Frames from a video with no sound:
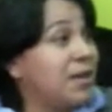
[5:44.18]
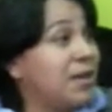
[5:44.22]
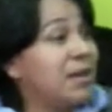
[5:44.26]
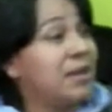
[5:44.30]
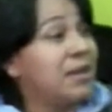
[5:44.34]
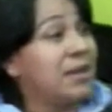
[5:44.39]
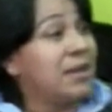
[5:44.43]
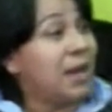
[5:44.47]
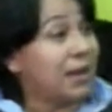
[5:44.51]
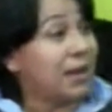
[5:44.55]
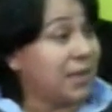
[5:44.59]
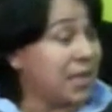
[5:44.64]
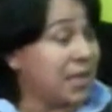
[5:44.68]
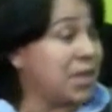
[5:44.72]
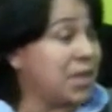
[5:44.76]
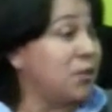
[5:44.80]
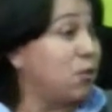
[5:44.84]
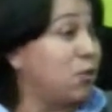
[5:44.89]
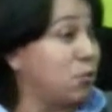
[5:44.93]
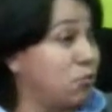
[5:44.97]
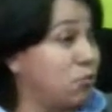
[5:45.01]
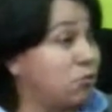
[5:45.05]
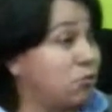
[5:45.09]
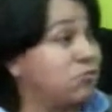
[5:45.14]
Y aquí,
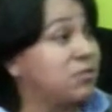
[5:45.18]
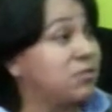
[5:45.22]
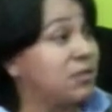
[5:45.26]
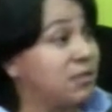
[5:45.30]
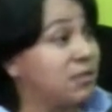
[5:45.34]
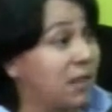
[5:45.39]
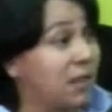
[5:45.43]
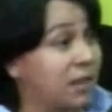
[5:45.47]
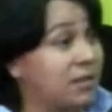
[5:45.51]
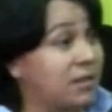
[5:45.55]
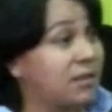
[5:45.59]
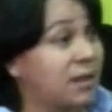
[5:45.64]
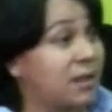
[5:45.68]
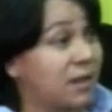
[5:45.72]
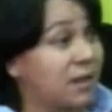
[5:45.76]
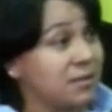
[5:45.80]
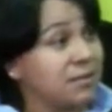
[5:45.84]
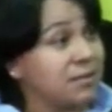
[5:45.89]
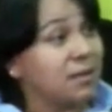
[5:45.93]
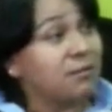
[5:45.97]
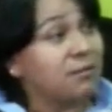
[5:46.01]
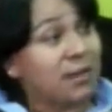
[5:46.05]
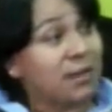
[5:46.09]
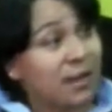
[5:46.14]
con unos satélites
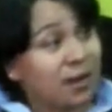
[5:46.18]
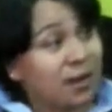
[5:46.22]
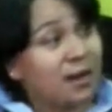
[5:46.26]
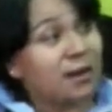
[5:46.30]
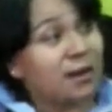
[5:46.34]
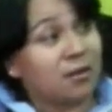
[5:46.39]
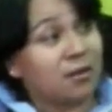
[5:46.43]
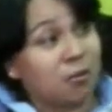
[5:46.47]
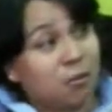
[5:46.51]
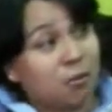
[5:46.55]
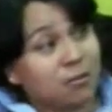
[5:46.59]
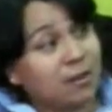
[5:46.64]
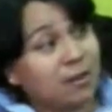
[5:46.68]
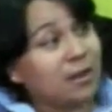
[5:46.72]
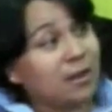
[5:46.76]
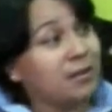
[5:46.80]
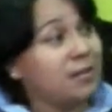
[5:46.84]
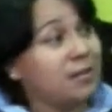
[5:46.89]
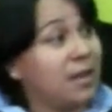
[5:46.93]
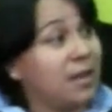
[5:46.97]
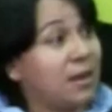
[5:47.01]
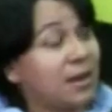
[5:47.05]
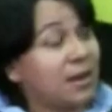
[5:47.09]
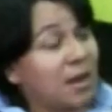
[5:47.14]
que giran alrededor de la
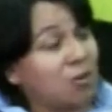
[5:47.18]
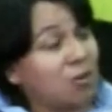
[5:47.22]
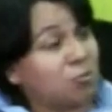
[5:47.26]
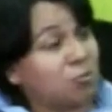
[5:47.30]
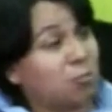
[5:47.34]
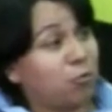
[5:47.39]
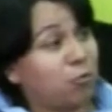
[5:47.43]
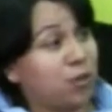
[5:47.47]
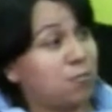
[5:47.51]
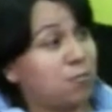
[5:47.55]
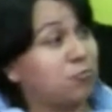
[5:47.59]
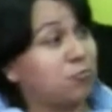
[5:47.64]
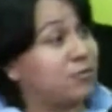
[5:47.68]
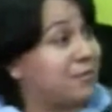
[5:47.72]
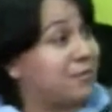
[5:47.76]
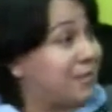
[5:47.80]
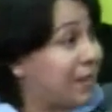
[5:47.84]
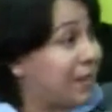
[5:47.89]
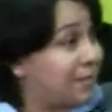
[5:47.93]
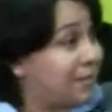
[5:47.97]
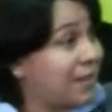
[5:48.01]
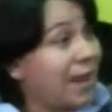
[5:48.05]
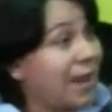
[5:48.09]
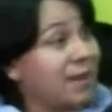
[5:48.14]
Tierra, los podíamos
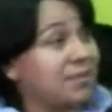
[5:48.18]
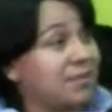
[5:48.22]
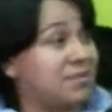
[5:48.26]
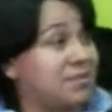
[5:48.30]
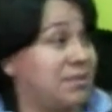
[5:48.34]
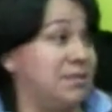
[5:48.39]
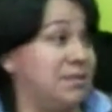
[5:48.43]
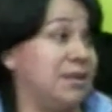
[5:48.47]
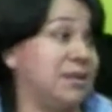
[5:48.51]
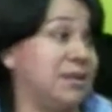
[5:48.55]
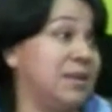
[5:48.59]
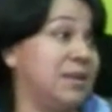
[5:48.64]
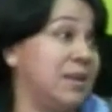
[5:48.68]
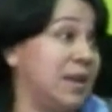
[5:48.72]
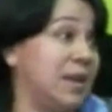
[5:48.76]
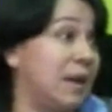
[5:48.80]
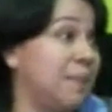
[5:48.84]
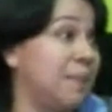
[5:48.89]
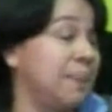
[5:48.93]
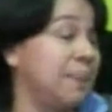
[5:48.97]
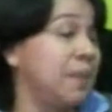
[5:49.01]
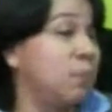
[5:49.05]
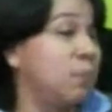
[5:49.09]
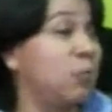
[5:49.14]
detectar esa energía,
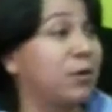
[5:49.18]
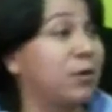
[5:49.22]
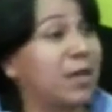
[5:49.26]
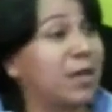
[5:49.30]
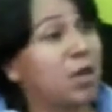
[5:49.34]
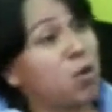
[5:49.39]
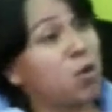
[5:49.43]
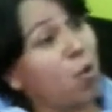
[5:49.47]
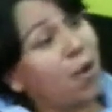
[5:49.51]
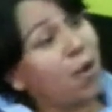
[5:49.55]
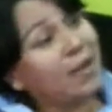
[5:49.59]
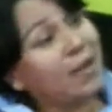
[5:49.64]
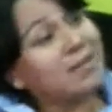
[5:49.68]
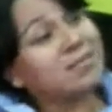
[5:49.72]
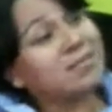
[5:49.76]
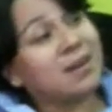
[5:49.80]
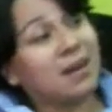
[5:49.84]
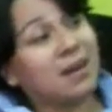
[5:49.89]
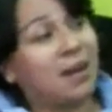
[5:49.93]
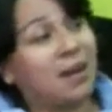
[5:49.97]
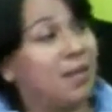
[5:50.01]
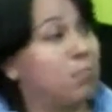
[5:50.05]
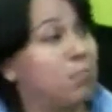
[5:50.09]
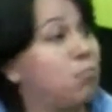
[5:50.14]
porque no
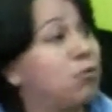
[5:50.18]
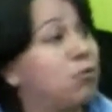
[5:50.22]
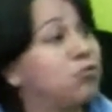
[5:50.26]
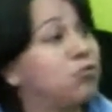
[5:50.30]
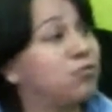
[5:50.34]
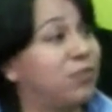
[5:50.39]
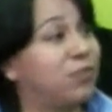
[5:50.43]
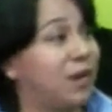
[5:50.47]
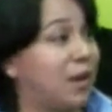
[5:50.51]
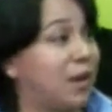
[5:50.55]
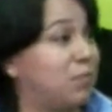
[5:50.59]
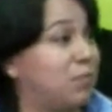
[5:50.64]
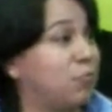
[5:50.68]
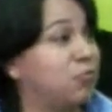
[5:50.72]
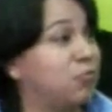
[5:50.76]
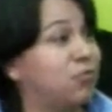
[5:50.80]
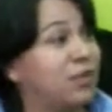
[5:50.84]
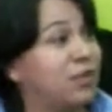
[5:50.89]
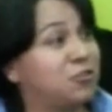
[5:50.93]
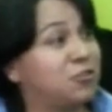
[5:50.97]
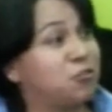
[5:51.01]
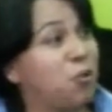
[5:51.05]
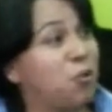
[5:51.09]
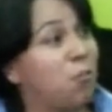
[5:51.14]
entran en la atmósfera. La
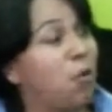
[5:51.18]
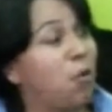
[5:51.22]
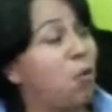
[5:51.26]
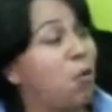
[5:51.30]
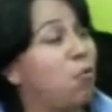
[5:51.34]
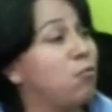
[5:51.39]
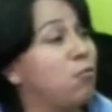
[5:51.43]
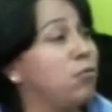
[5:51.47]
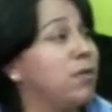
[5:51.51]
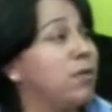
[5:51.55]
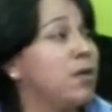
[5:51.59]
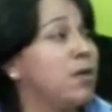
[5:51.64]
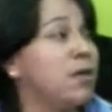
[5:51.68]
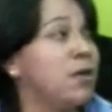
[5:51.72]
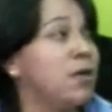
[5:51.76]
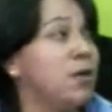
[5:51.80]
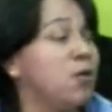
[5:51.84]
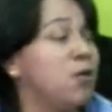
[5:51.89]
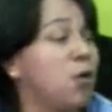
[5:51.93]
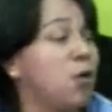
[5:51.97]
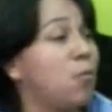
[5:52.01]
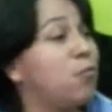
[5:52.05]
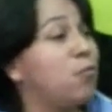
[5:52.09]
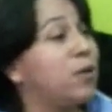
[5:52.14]
atmósfera es como un
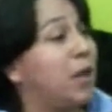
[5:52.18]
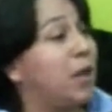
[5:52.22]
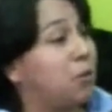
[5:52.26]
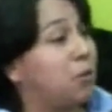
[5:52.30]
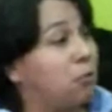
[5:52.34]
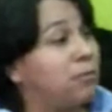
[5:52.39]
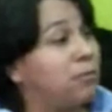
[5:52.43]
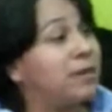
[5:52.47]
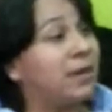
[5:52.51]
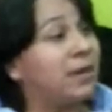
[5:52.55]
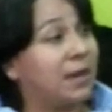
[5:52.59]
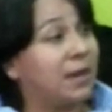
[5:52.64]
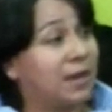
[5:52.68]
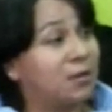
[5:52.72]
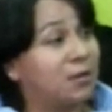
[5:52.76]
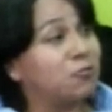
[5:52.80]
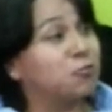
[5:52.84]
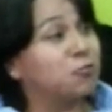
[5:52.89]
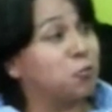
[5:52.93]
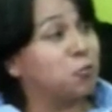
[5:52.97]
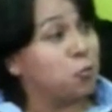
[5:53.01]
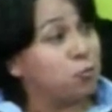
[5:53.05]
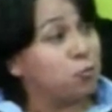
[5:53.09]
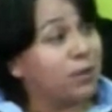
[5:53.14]
como una cobija que
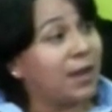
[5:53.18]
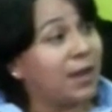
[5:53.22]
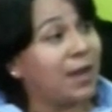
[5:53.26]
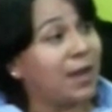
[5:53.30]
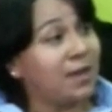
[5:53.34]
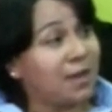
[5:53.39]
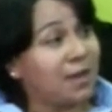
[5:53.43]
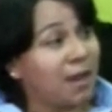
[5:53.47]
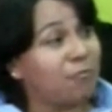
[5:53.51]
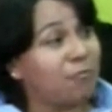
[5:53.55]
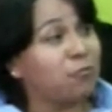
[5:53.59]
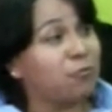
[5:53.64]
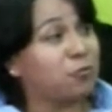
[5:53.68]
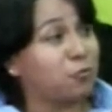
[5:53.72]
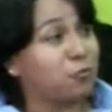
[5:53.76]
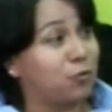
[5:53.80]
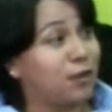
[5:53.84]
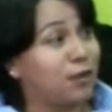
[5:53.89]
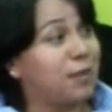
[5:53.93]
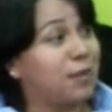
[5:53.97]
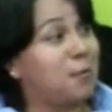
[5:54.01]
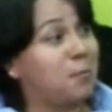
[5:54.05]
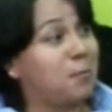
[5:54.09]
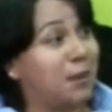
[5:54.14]
nos cubre,
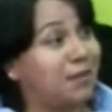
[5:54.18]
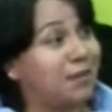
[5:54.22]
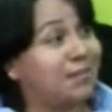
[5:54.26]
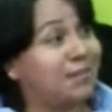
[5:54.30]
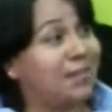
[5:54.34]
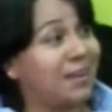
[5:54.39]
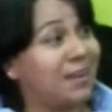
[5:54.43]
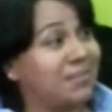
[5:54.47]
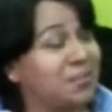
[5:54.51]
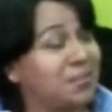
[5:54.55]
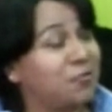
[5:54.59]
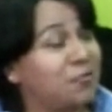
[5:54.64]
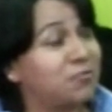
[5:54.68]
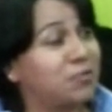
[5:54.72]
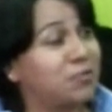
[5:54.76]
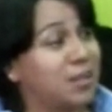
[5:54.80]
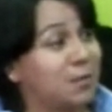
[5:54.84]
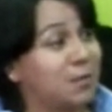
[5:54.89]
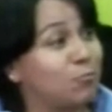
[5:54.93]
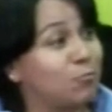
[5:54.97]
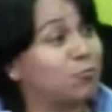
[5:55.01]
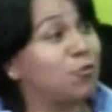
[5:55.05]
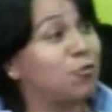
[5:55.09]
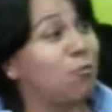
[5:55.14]
afortunadamente, si no
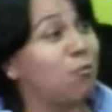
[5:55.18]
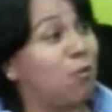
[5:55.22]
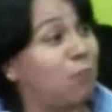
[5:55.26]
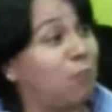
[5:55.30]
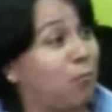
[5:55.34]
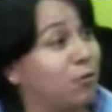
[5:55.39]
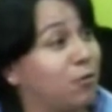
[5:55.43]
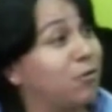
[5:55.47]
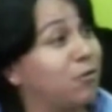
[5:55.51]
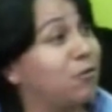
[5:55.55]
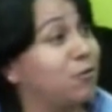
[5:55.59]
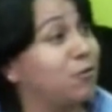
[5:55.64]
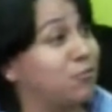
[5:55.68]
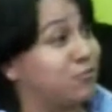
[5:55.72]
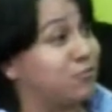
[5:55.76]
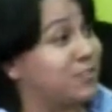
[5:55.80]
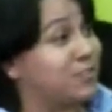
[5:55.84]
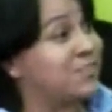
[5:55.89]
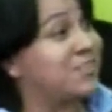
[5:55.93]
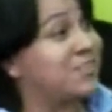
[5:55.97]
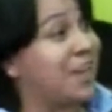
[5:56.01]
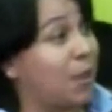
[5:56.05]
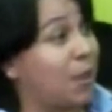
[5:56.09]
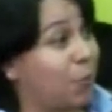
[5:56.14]
estaríamos como pollos
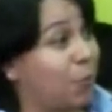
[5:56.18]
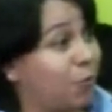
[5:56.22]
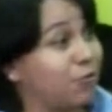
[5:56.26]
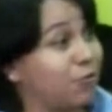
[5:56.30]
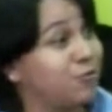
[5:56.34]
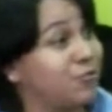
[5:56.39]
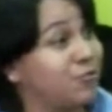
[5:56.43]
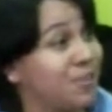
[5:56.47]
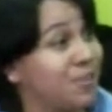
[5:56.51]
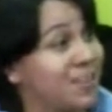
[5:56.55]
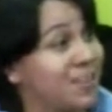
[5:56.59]
rostizados.